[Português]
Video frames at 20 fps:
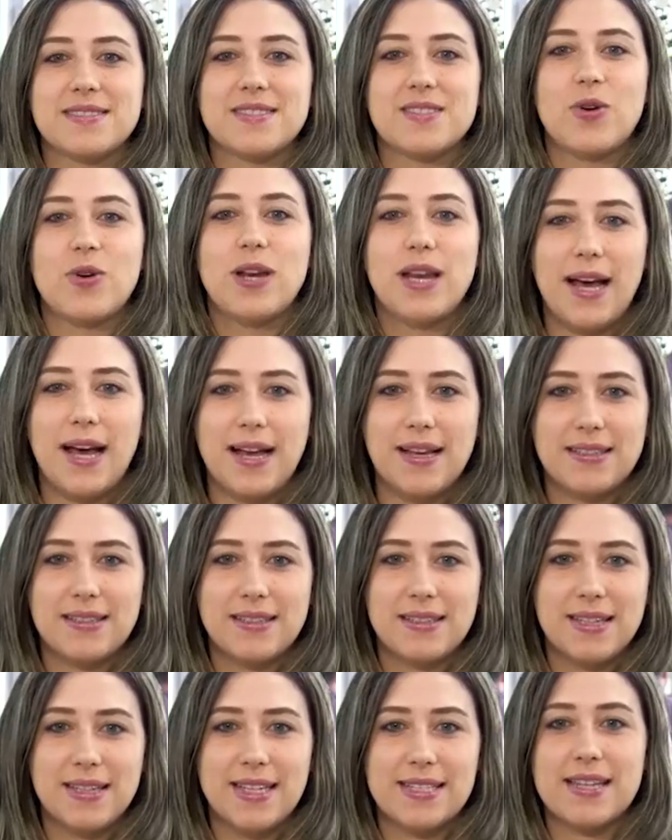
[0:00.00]
Olá!
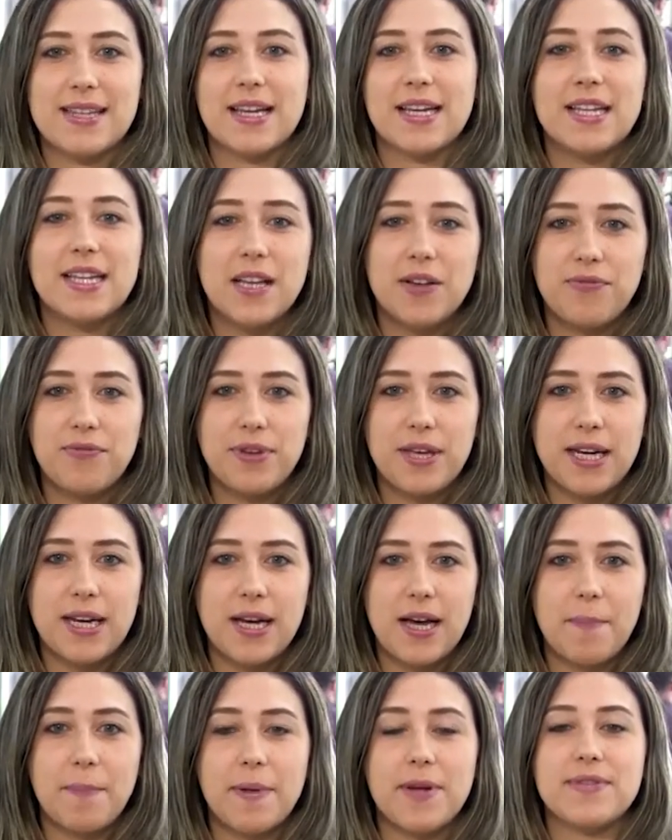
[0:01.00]
Nesta quinta-feira,
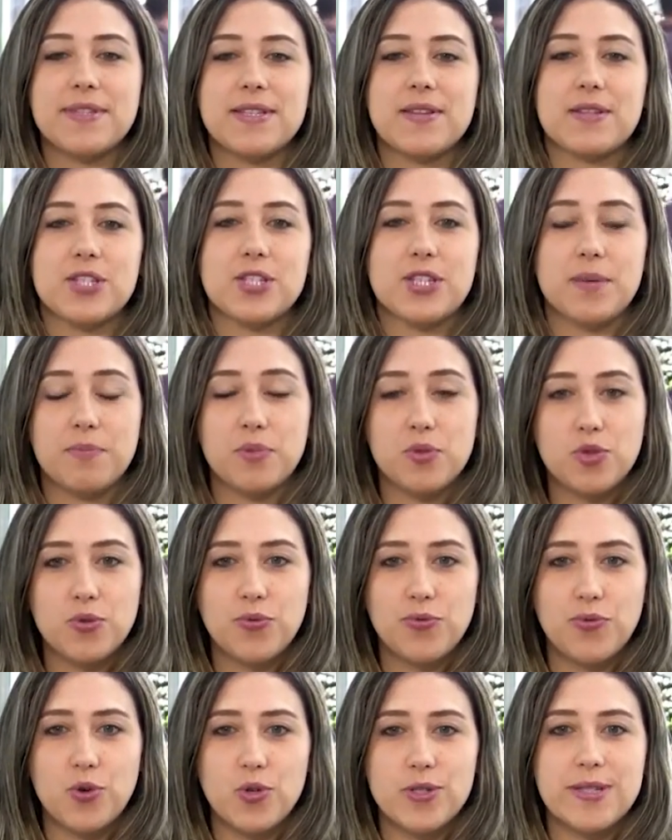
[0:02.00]
a previsão é de tempo
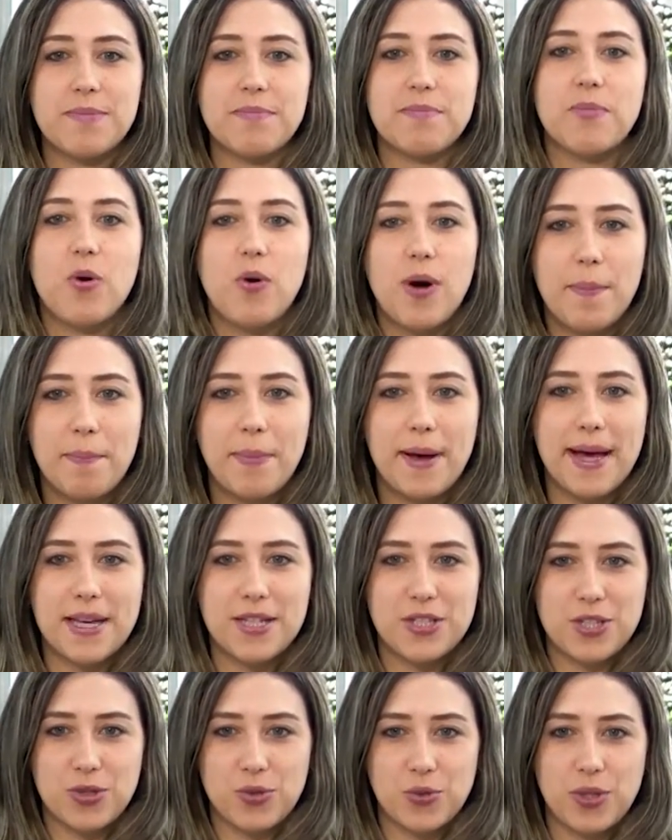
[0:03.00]
chuvoso em boa
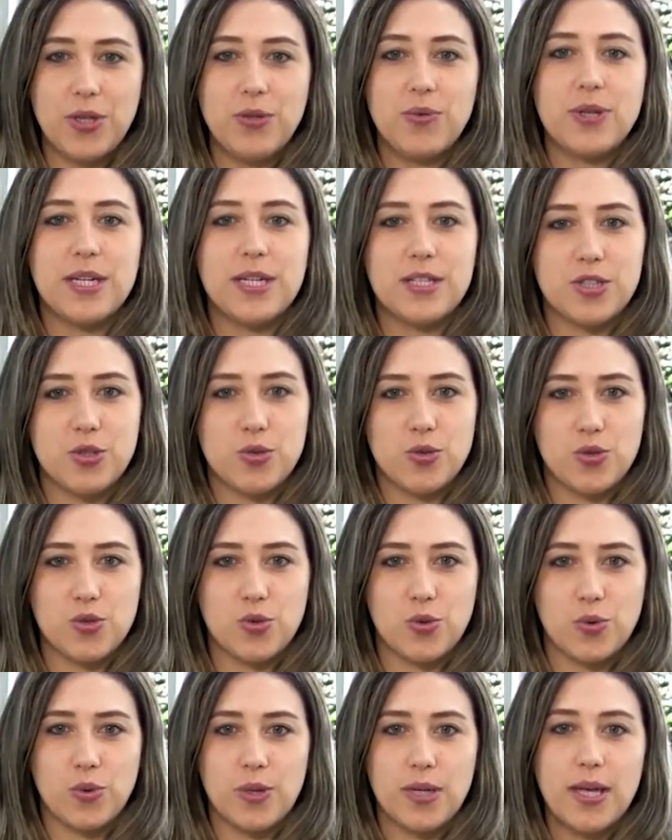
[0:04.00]
parte do Rio Grande do
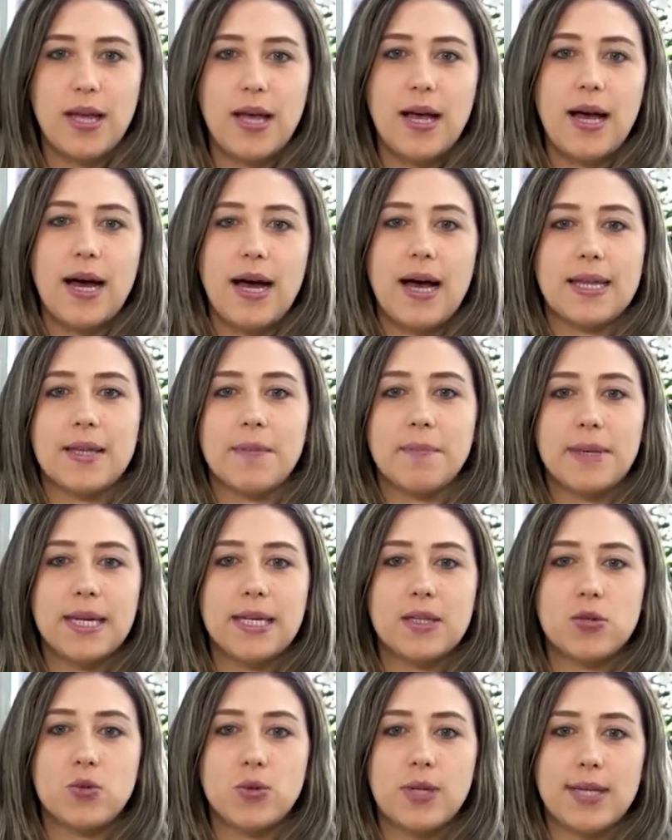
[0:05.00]
Sul. A
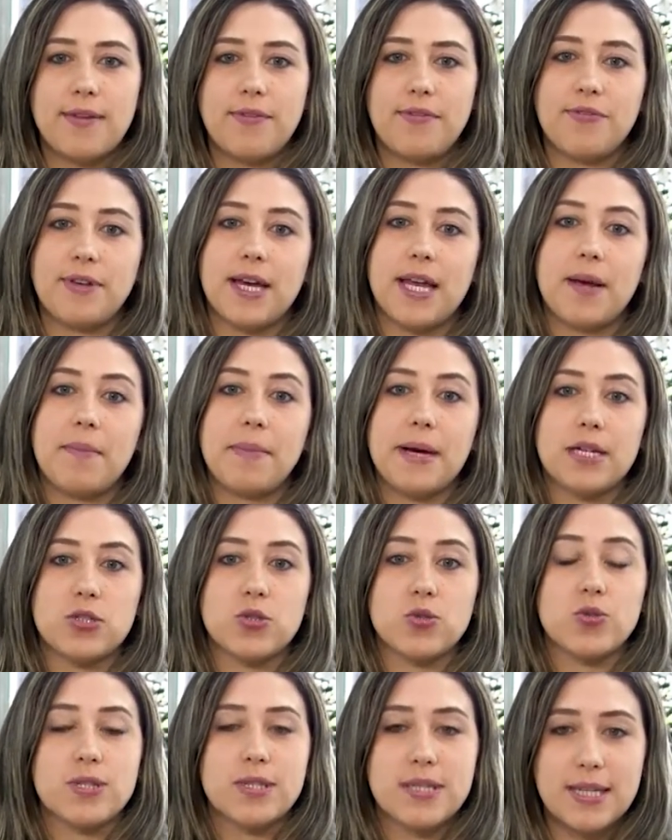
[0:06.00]
temperatura deve ficar abaixo
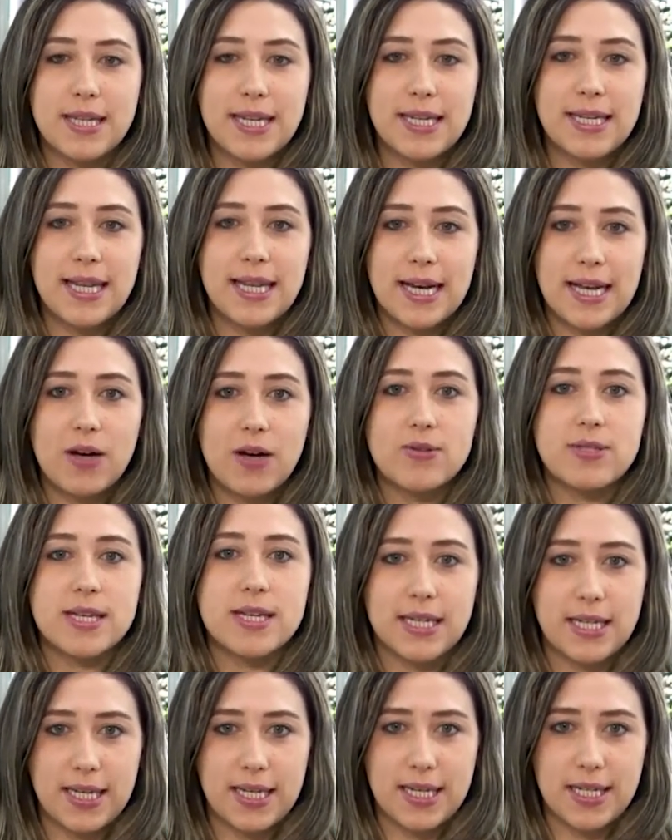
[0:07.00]
dos 30 graus
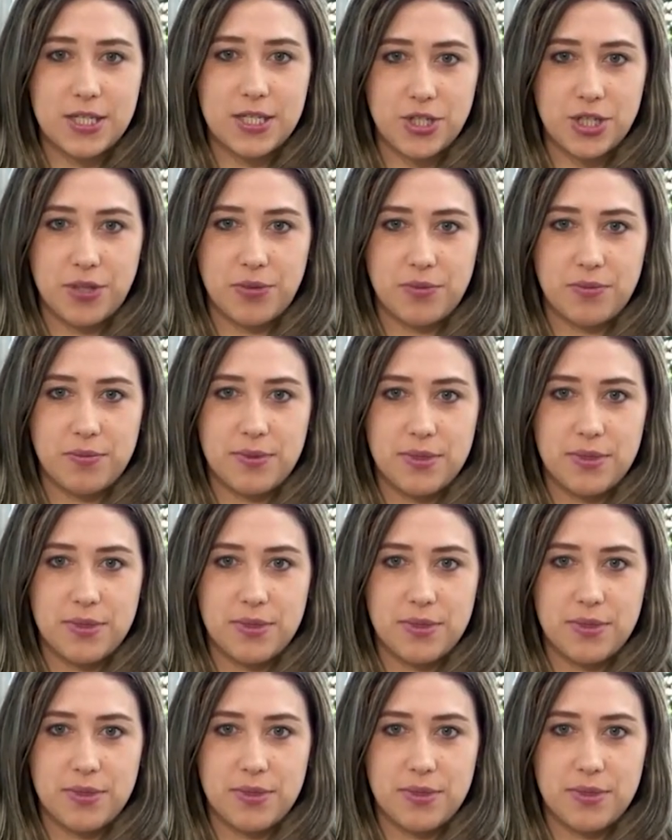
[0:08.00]
aqui na região.